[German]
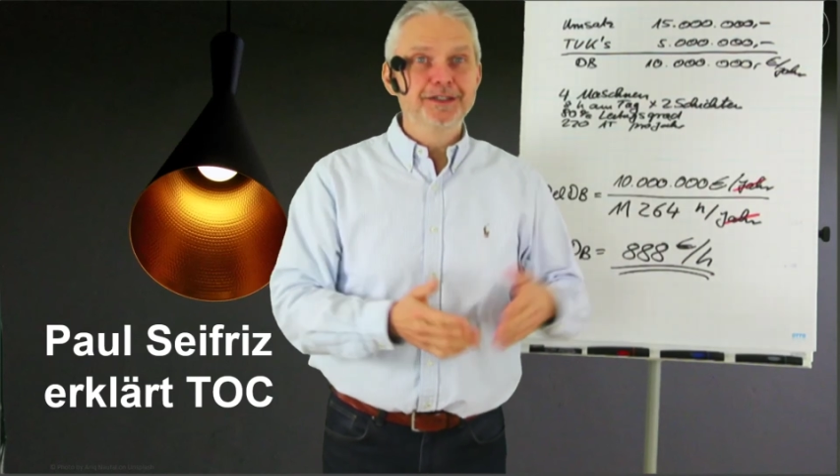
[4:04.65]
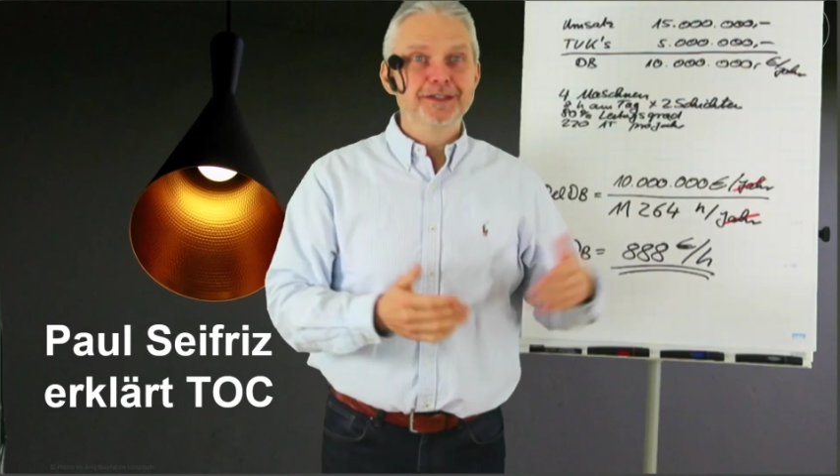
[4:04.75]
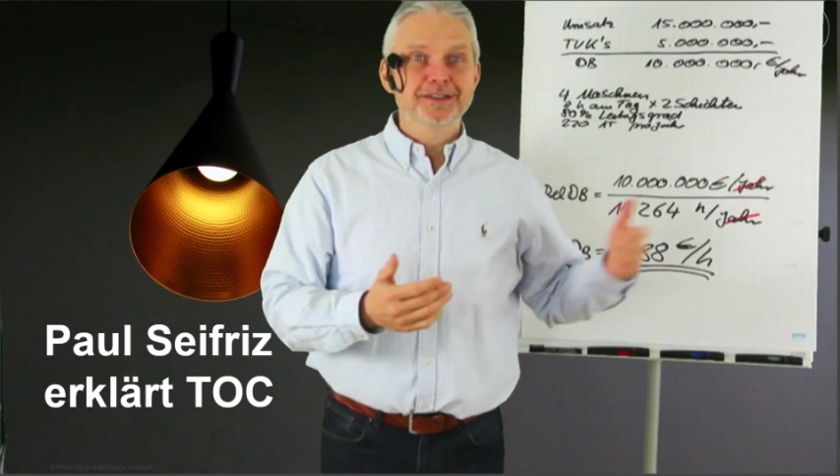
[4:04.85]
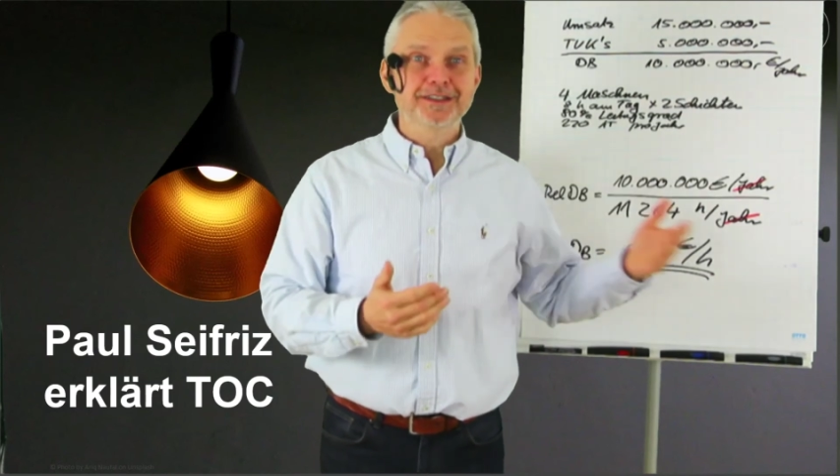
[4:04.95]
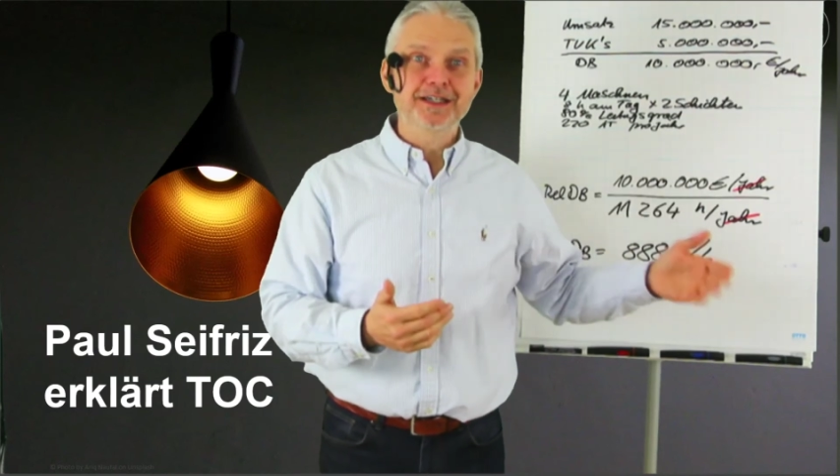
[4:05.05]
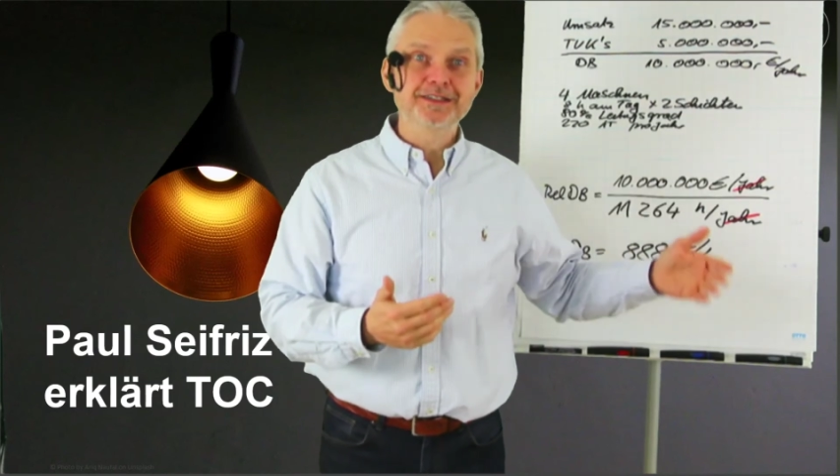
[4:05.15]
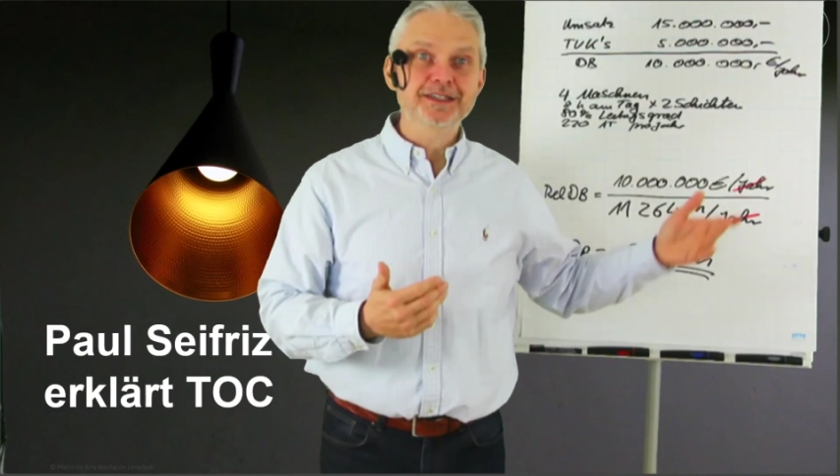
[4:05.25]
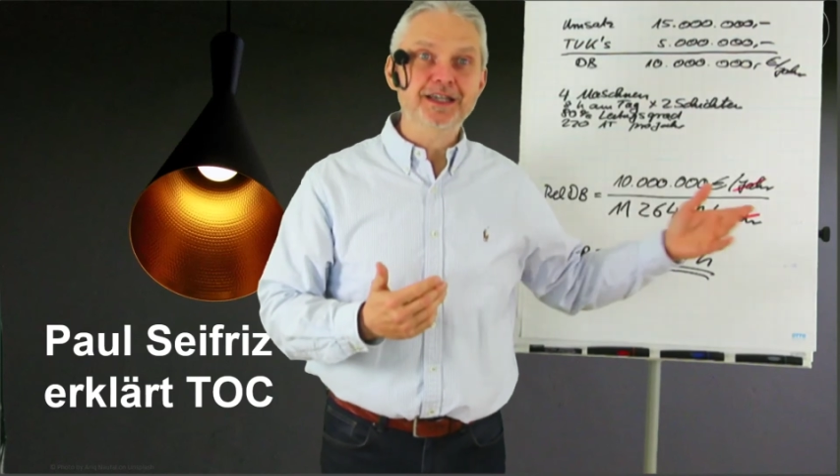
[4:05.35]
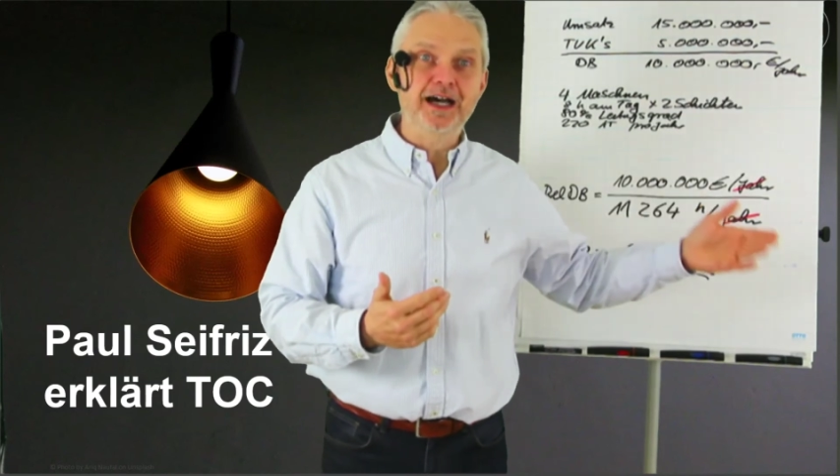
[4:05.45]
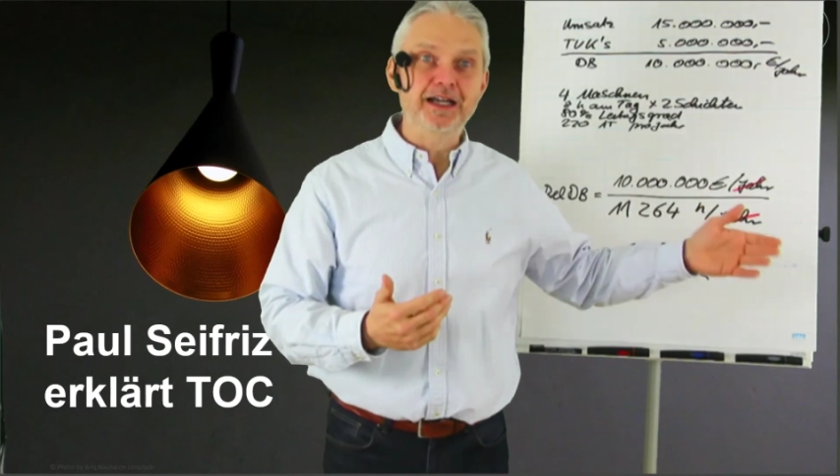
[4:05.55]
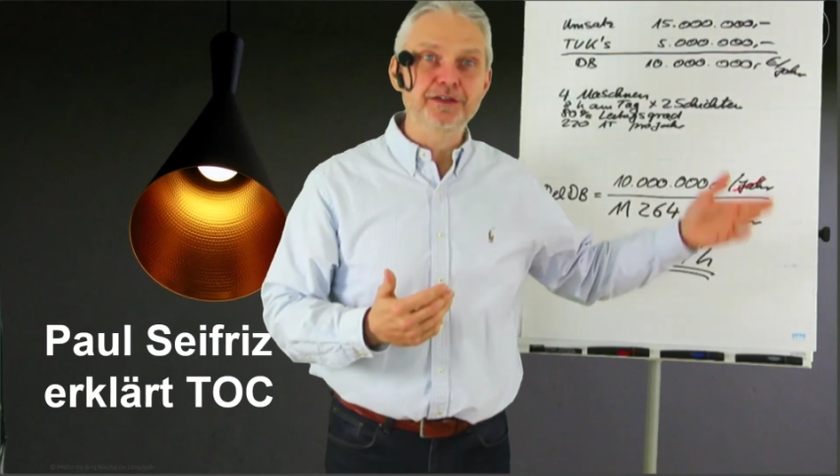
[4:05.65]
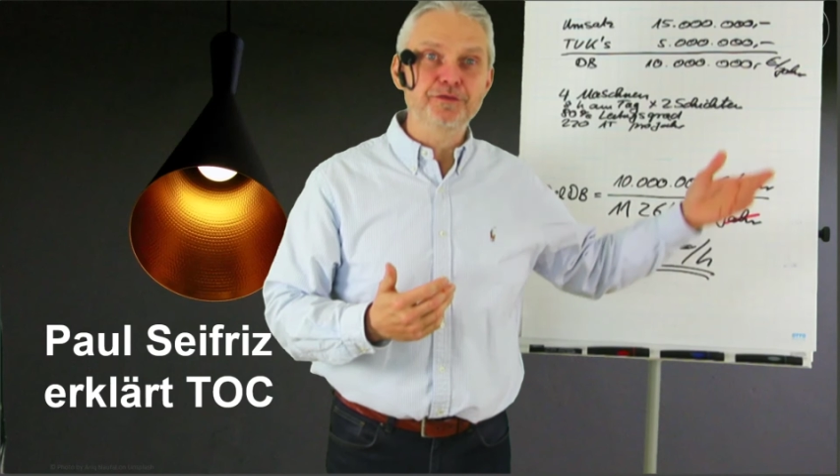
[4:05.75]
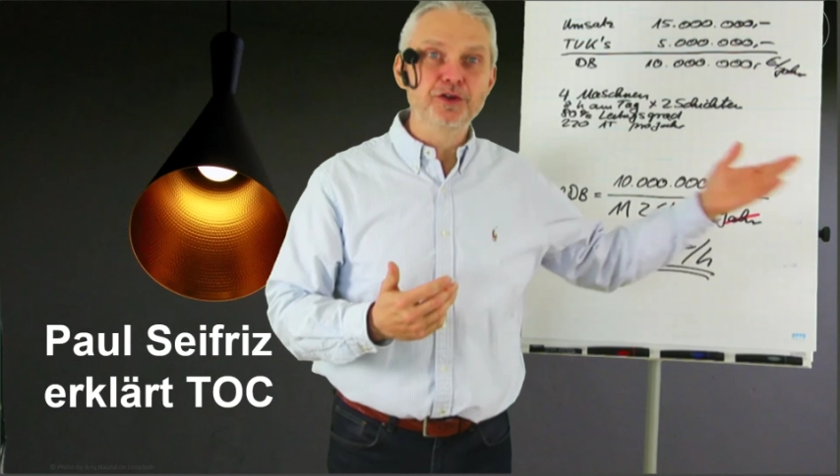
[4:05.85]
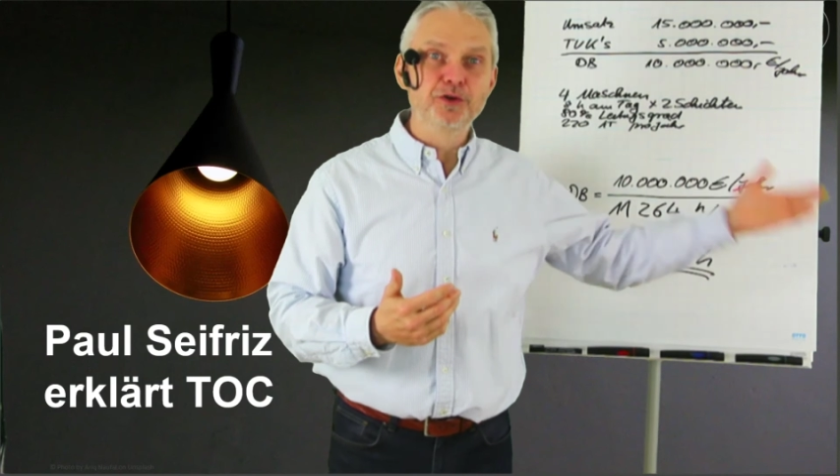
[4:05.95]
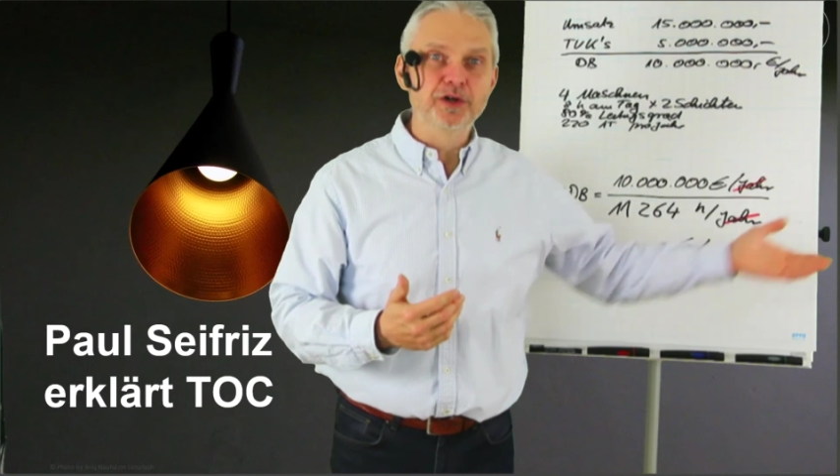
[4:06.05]
das haben Sie gerade
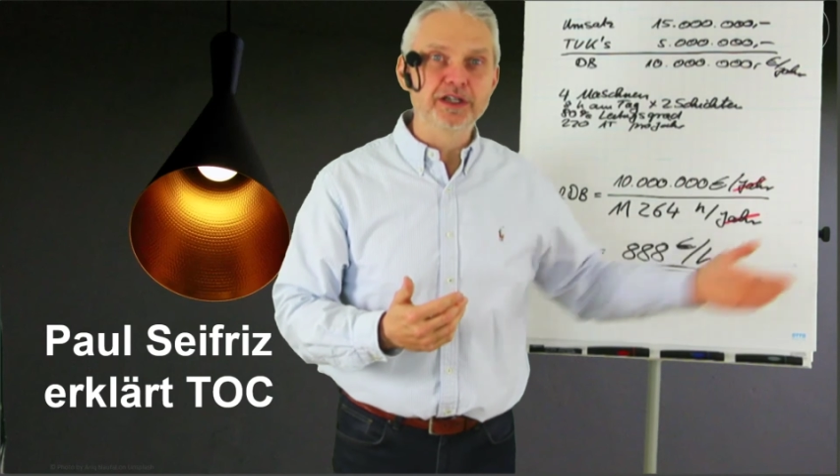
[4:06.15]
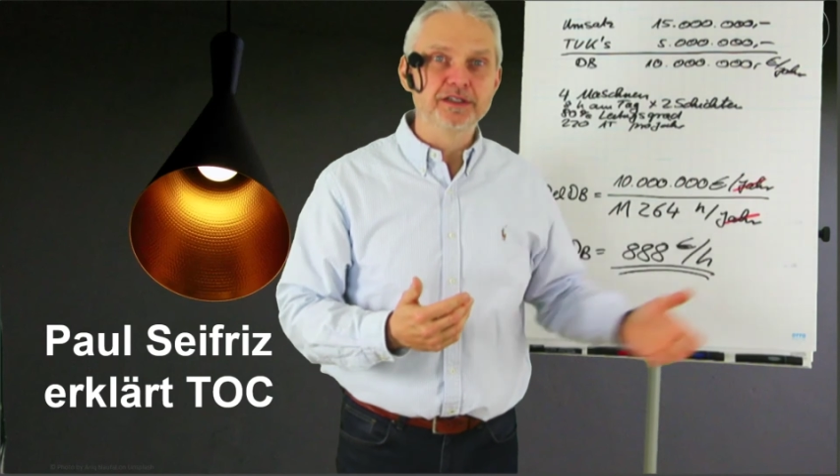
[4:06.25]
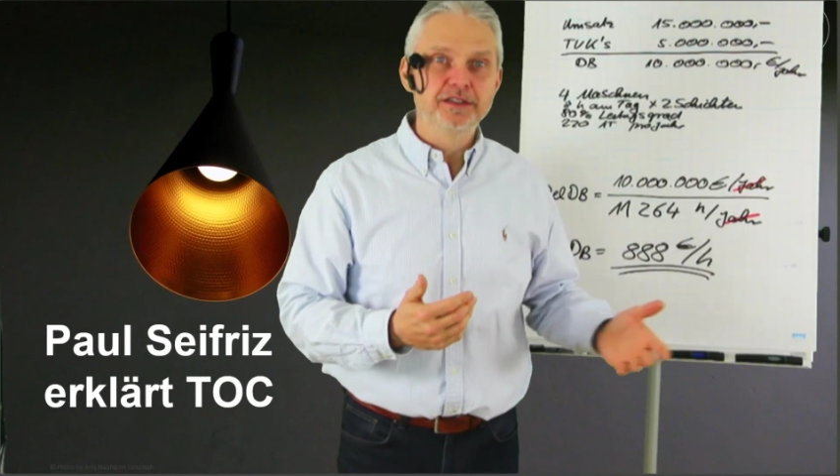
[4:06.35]
verloren.